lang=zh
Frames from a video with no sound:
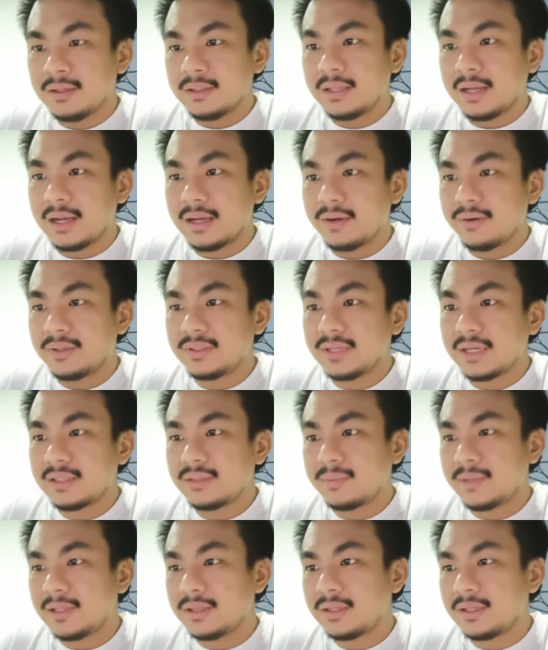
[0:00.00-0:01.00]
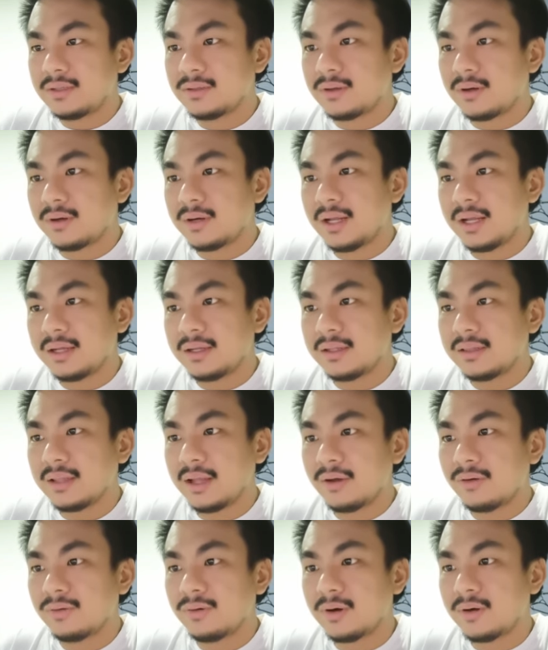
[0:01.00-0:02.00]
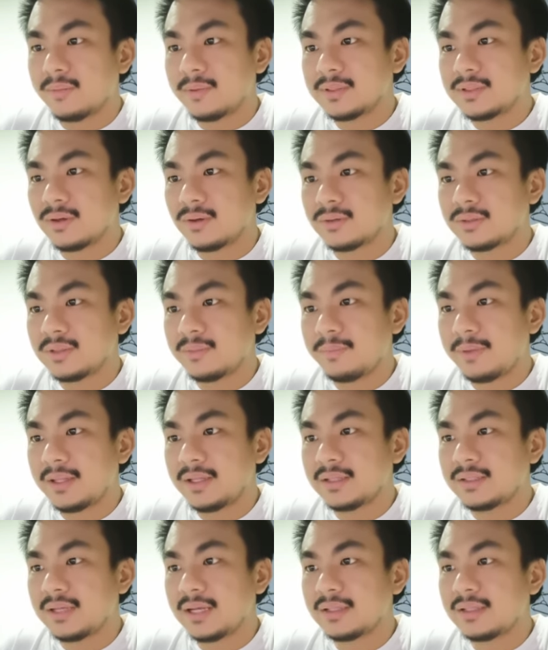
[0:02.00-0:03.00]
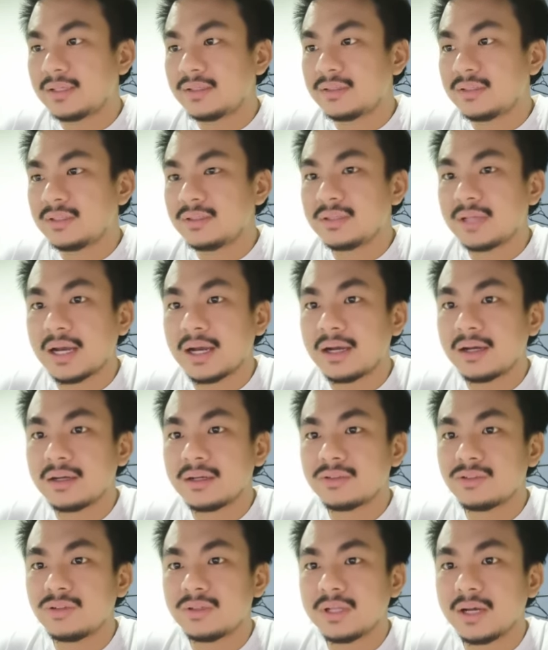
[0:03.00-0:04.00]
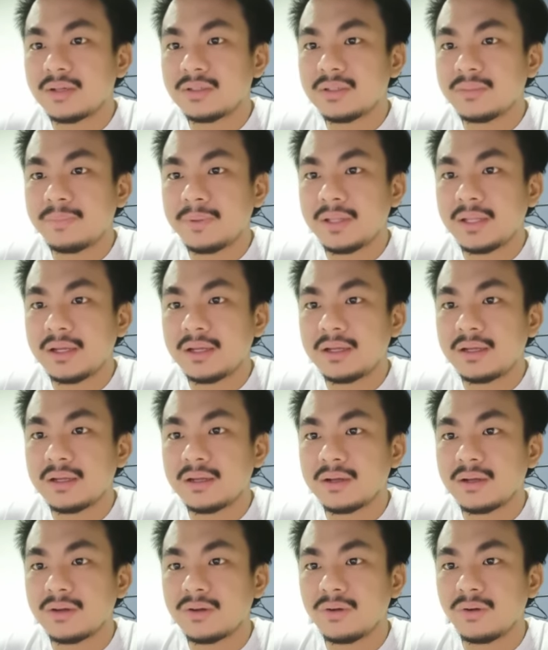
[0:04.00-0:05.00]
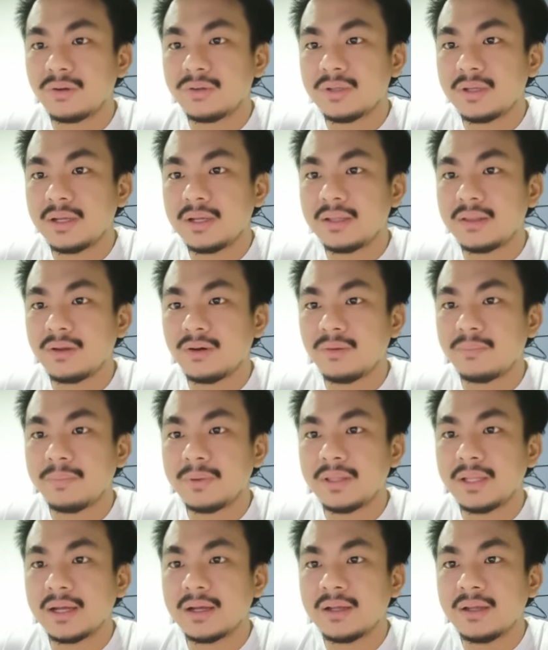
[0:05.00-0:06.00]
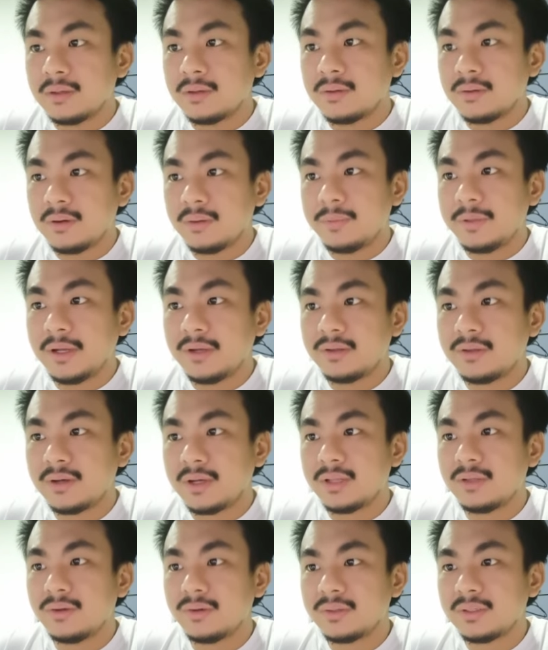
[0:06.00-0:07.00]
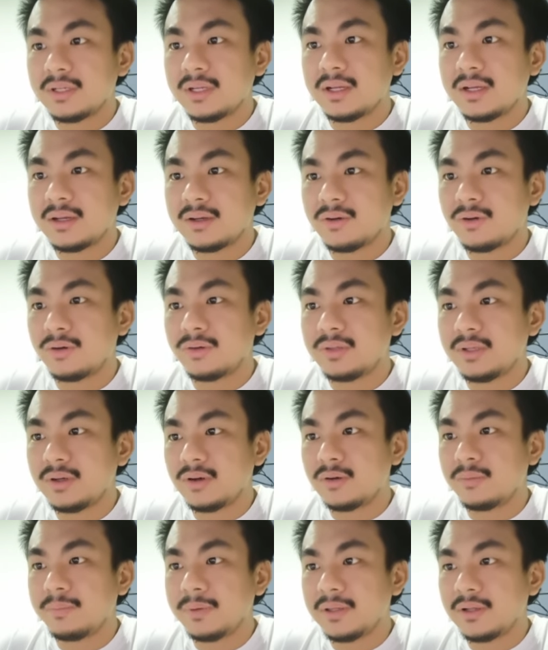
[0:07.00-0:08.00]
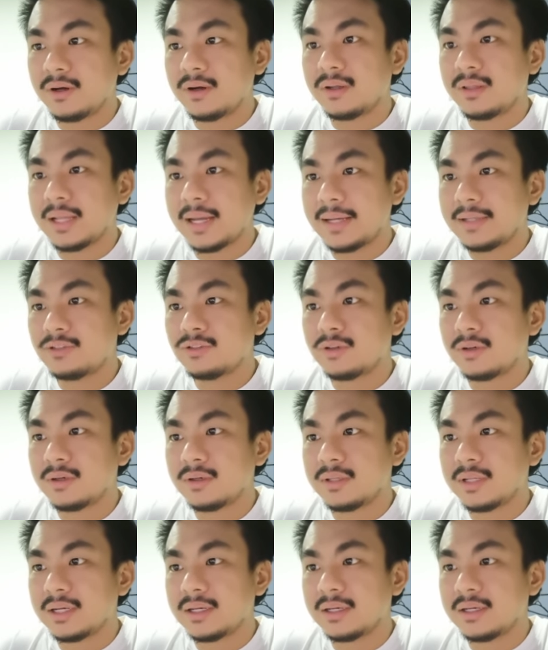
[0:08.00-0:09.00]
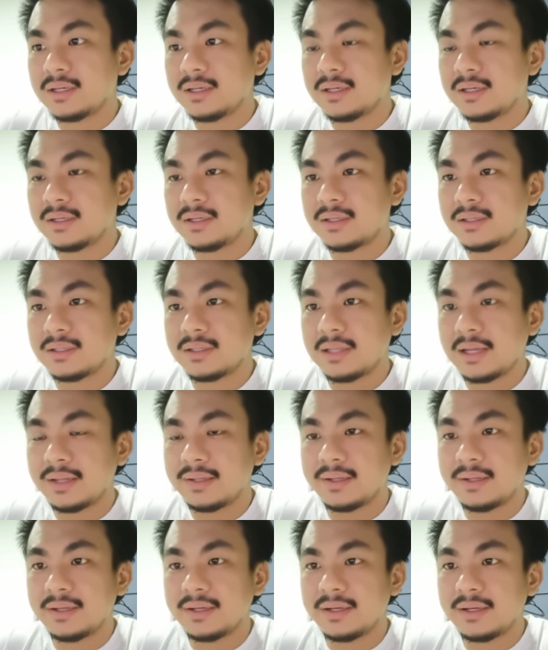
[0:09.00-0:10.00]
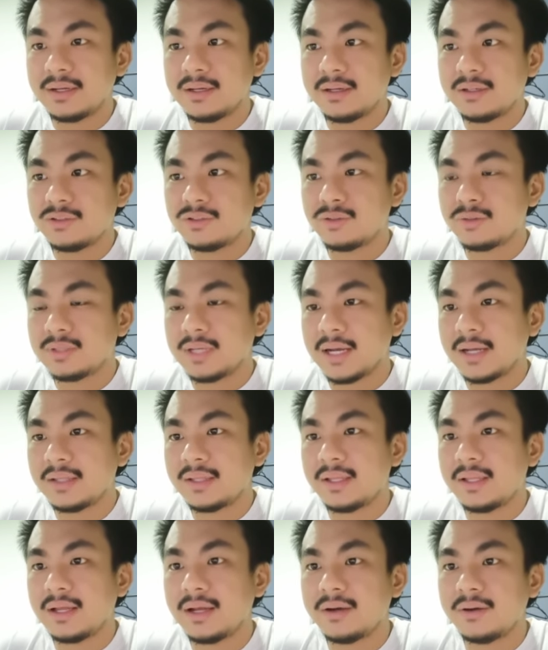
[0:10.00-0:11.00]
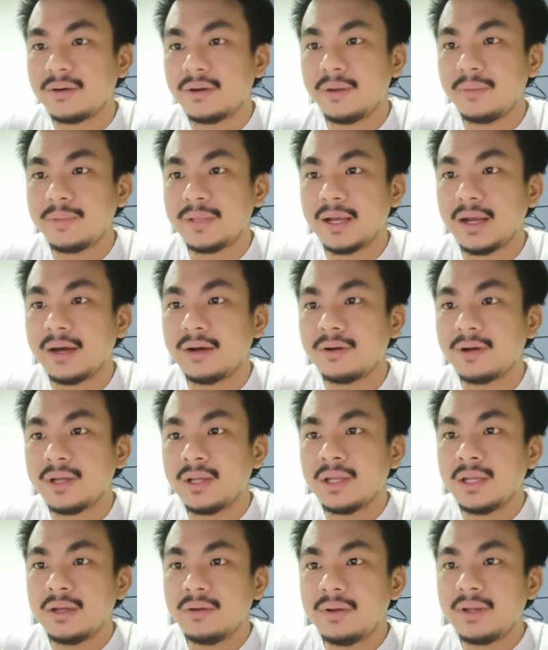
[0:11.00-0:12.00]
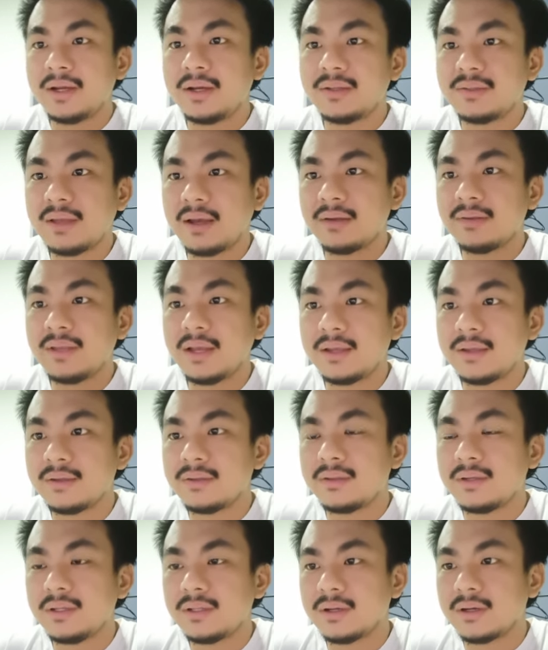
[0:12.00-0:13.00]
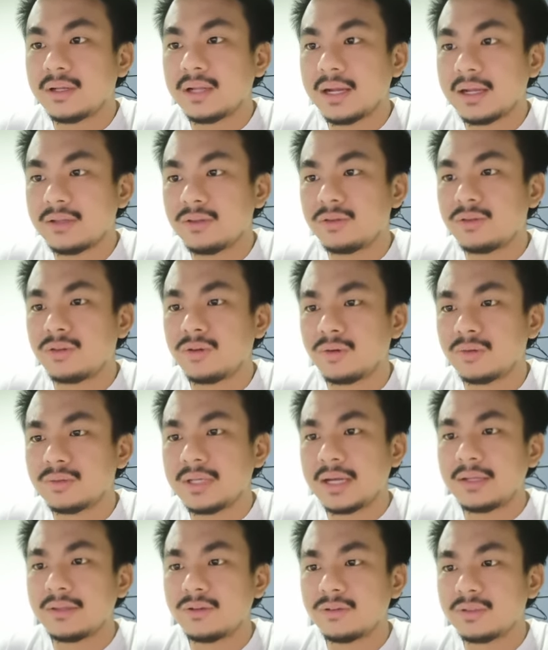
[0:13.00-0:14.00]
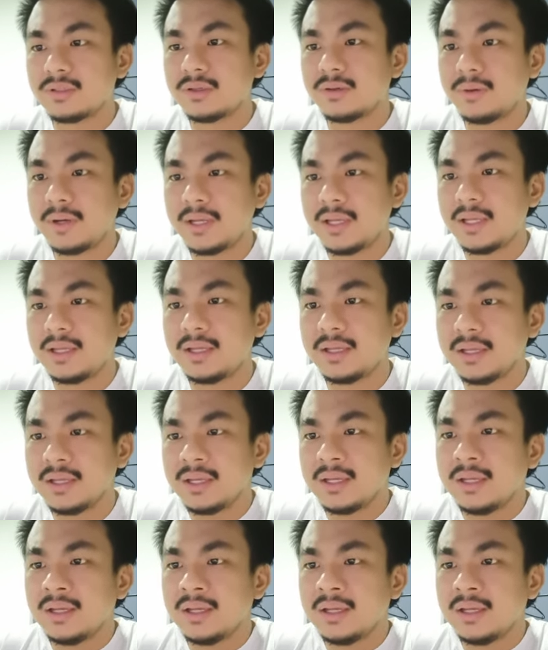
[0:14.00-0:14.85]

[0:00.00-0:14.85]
它会在这边叮咚啦。然后如果我们从这边的价钱经常去到这边的 closing and open 啊，我比较喜欢用这个 closing open 哦来做那个它的那个出场点啊，会比较好。因为那个上下影线哦，它通常都是会